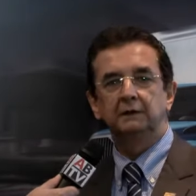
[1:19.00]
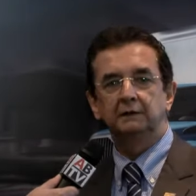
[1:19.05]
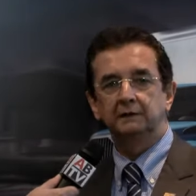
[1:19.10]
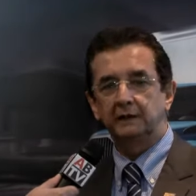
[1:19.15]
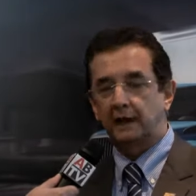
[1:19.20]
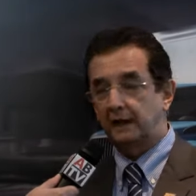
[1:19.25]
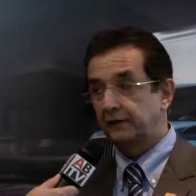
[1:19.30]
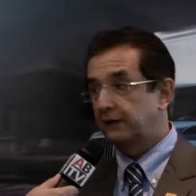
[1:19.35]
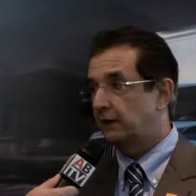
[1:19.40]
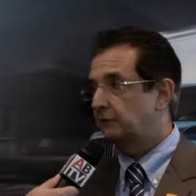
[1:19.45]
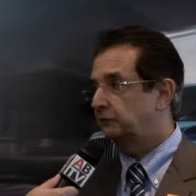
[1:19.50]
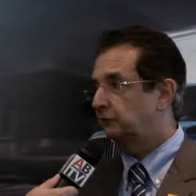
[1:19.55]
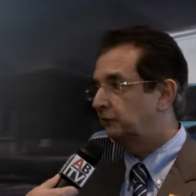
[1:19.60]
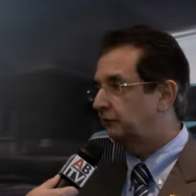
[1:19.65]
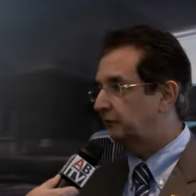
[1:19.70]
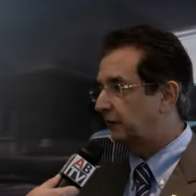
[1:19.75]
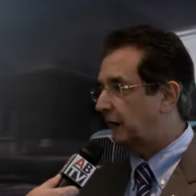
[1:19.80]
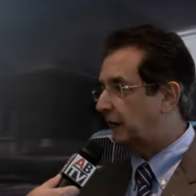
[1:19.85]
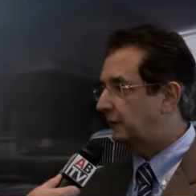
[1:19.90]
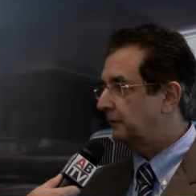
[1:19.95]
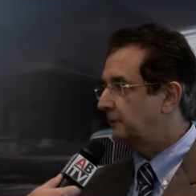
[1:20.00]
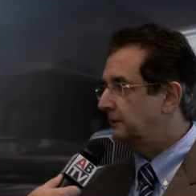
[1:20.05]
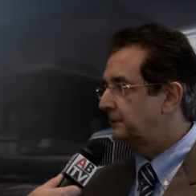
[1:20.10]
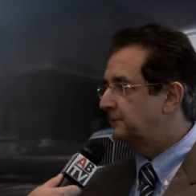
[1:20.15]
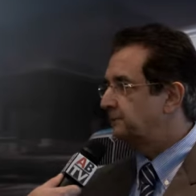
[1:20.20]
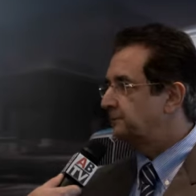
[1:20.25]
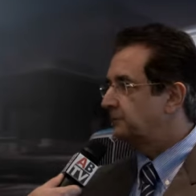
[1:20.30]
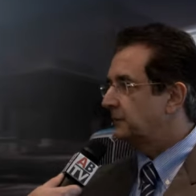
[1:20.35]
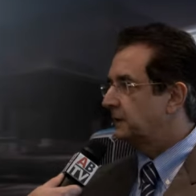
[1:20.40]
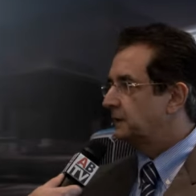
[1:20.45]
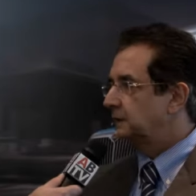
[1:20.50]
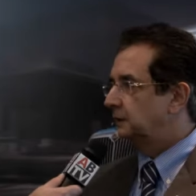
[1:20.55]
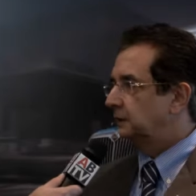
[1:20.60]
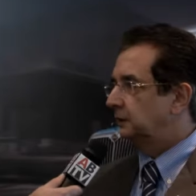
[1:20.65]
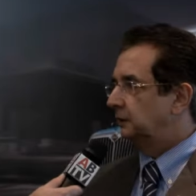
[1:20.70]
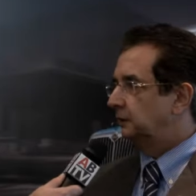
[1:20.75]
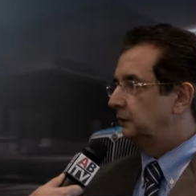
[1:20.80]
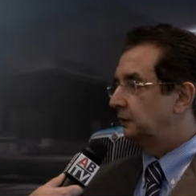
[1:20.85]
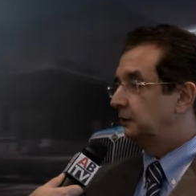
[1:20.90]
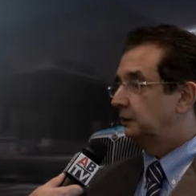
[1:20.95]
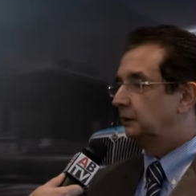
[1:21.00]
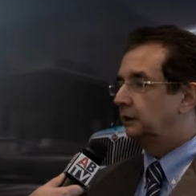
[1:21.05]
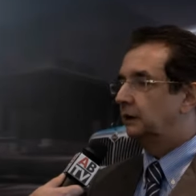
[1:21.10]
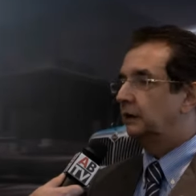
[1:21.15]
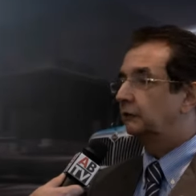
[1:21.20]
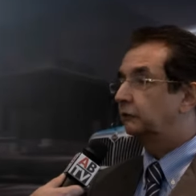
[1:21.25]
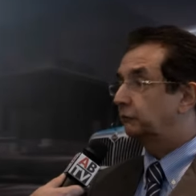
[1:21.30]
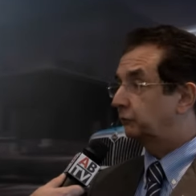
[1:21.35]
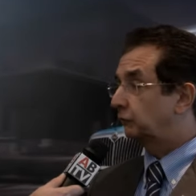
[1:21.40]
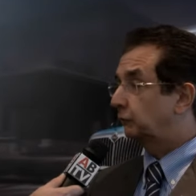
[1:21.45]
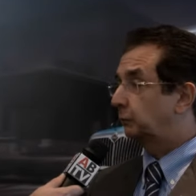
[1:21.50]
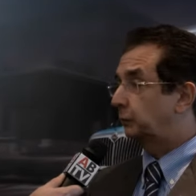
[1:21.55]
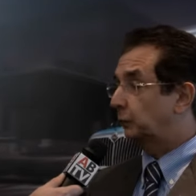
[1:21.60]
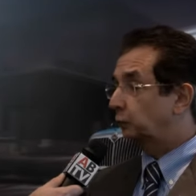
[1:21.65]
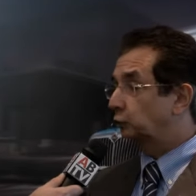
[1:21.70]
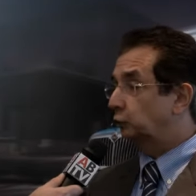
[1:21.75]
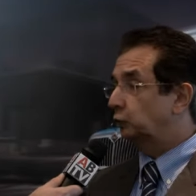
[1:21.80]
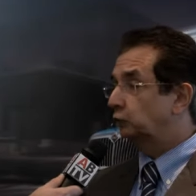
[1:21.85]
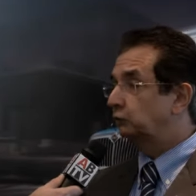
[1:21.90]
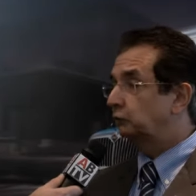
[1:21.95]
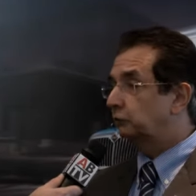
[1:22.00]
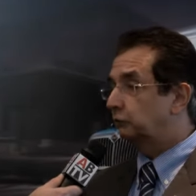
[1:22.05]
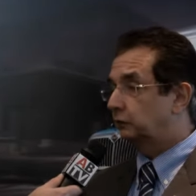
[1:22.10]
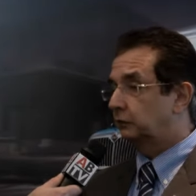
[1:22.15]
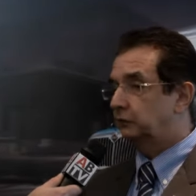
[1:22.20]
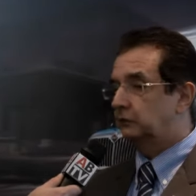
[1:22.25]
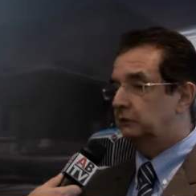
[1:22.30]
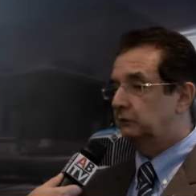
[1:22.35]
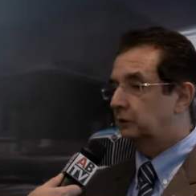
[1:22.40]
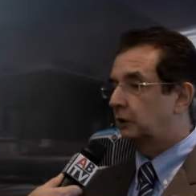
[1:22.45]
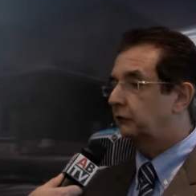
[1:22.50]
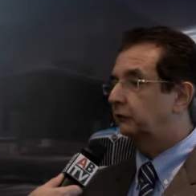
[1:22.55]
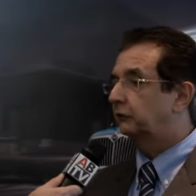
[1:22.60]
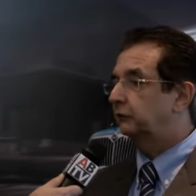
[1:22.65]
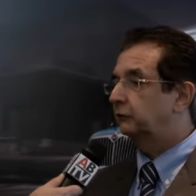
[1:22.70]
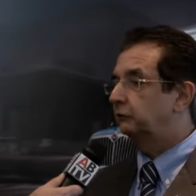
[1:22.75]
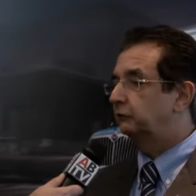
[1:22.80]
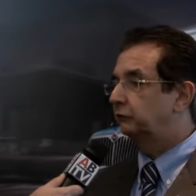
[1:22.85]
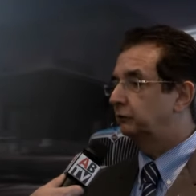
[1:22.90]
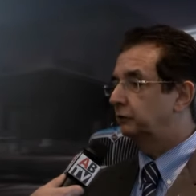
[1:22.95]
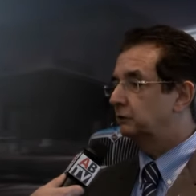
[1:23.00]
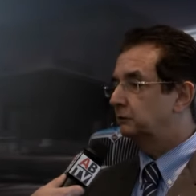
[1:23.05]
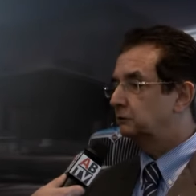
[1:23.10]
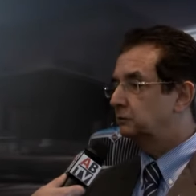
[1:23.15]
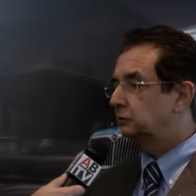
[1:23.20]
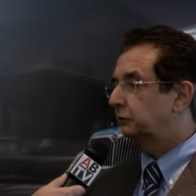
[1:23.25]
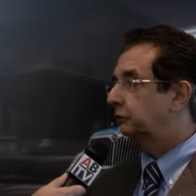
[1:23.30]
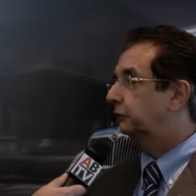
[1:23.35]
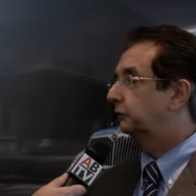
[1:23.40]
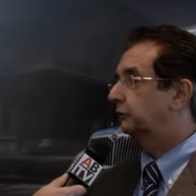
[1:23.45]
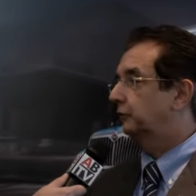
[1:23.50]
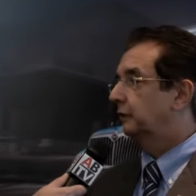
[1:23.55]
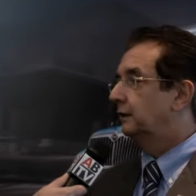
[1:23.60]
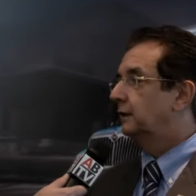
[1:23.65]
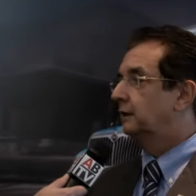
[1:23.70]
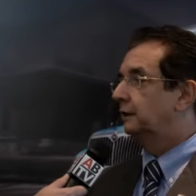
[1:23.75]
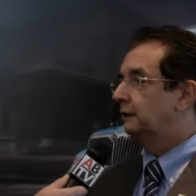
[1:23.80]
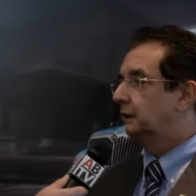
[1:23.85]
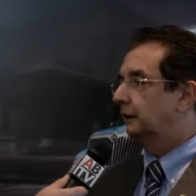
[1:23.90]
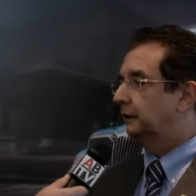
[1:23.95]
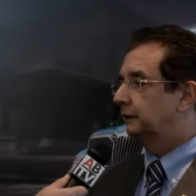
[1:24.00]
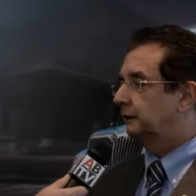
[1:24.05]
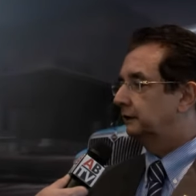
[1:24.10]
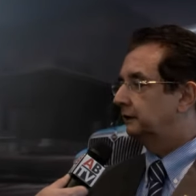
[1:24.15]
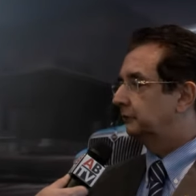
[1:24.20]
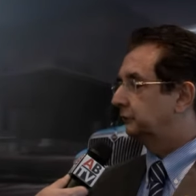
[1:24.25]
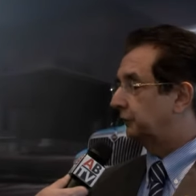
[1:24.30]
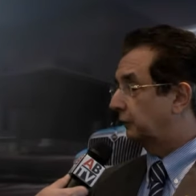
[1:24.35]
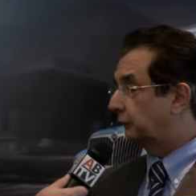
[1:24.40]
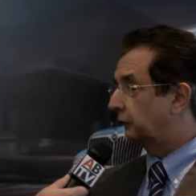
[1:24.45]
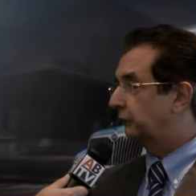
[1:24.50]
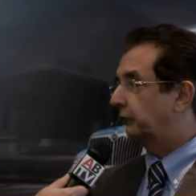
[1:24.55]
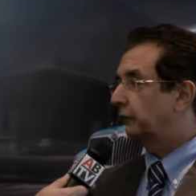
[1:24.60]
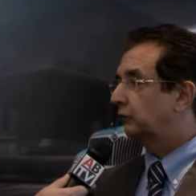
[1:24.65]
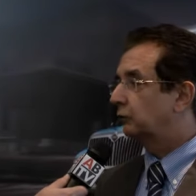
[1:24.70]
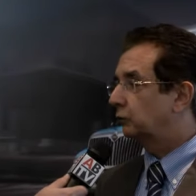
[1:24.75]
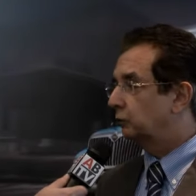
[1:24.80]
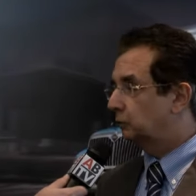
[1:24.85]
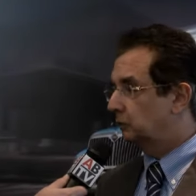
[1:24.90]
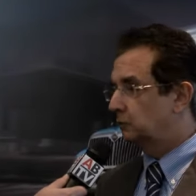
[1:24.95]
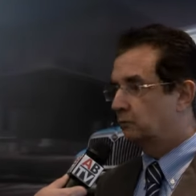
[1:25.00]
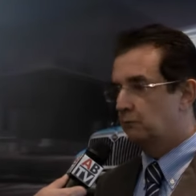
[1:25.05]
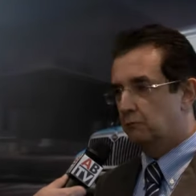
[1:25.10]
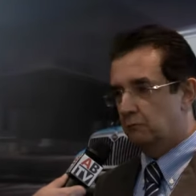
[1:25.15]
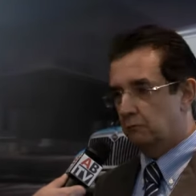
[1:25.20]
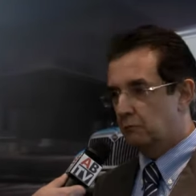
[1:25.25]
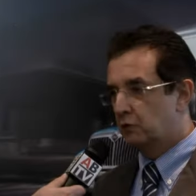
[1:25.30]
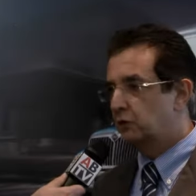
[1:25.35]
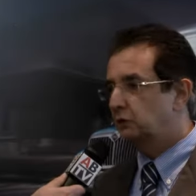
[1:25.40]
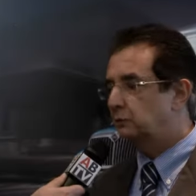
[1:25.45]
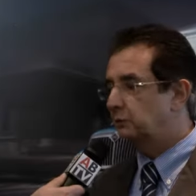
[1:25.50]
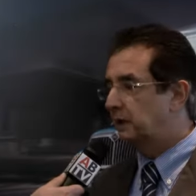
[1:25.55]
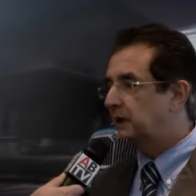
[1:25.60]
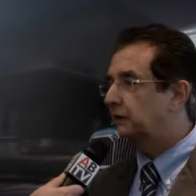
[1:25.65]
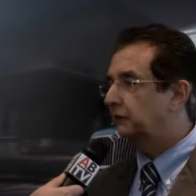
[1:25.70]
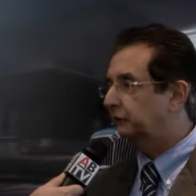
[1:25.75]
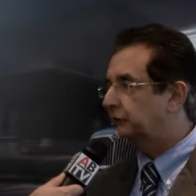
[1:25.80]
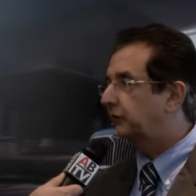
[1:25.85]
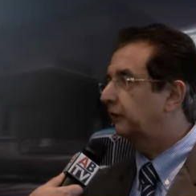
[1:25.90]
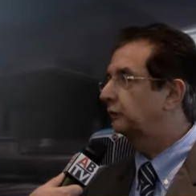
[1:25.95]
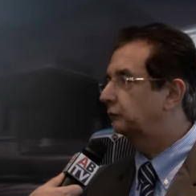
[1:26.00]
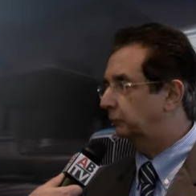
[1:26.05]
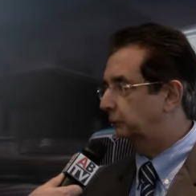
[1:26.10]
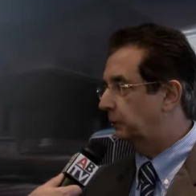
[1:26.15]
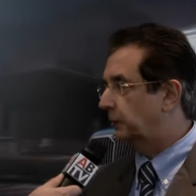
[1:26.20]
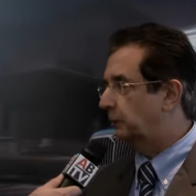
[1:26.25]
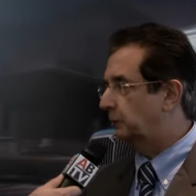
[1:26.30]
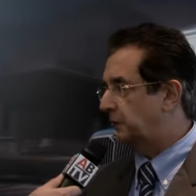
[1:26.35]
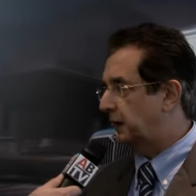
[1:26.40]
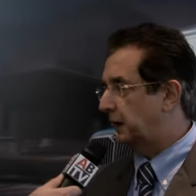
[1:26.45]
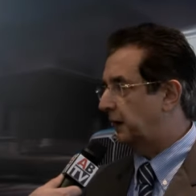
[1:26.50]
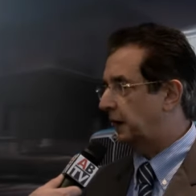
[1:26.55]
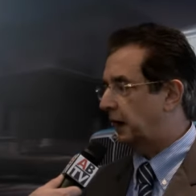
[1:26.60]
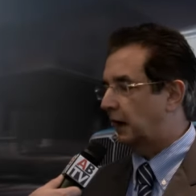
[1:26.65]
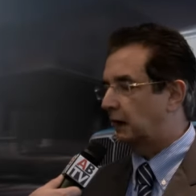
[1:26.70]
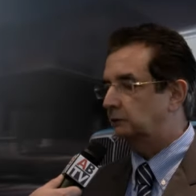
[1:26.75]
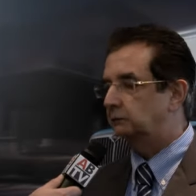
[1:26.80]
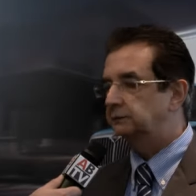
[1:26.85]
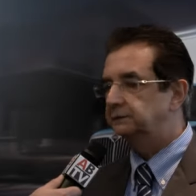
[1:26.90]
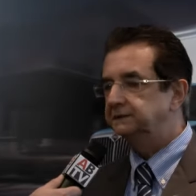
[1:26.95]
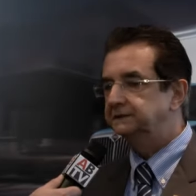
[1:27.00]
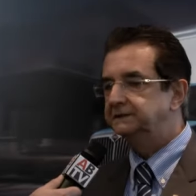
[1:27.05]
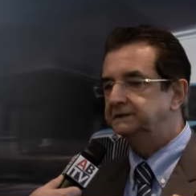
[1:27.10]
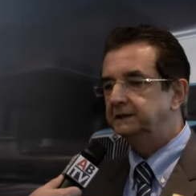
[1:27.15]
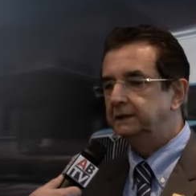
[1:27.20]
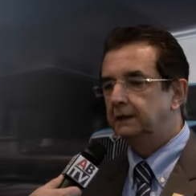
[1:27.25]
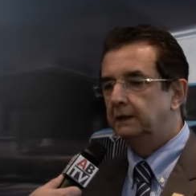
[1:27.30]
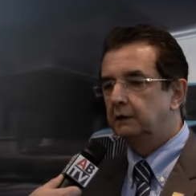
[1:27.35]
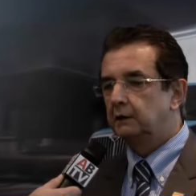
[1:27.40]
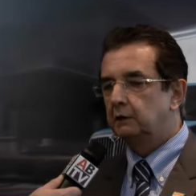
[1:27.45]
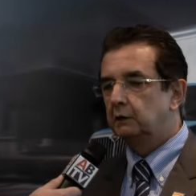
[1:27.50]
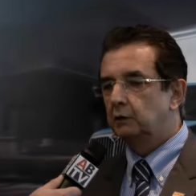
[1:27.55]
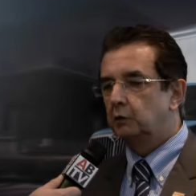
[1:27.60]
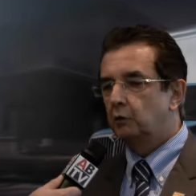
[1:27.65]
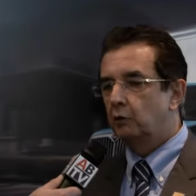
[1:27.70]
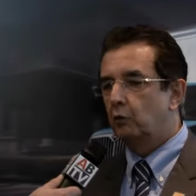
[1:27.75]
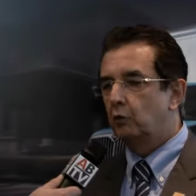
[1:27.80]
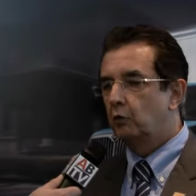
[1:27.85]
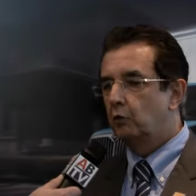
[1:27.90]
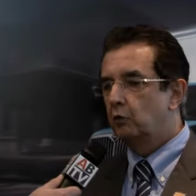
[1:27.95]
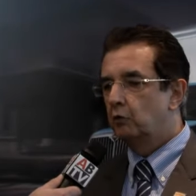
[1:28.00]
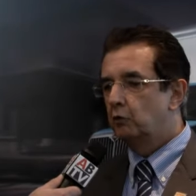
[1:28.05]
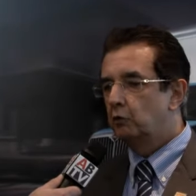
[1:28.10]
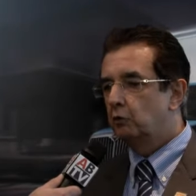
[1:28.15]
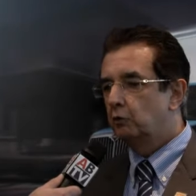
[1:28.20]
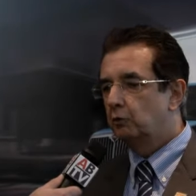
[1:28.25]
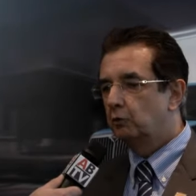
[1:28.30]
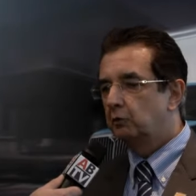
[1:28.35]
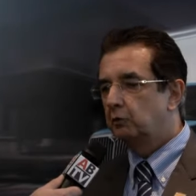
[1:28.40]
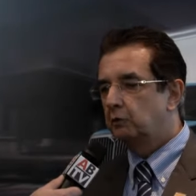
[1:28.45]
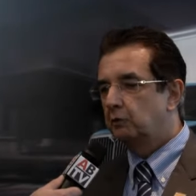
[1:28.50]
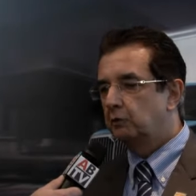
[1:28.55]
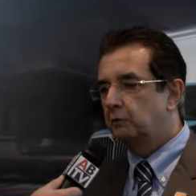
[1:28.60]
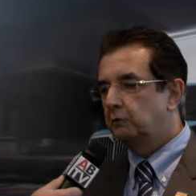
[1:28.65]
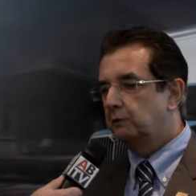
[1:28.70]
da Navistar. E estes produtos nós sentimos é, estão sendo muito bem aceitos pelo mercado. O,